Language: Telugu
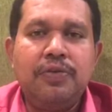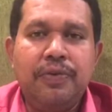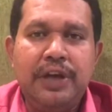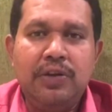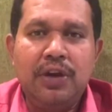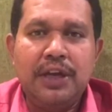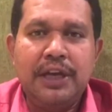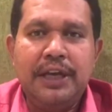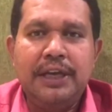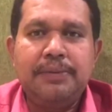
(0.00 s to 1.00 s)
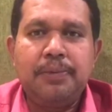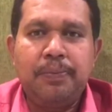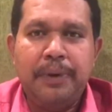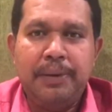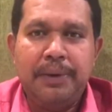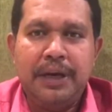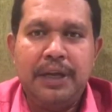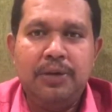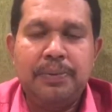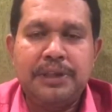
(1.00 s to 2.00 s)
వేరులకి ముప్పై
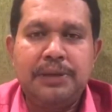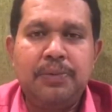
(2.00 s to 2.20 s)
మిల్లీలు ప్రతి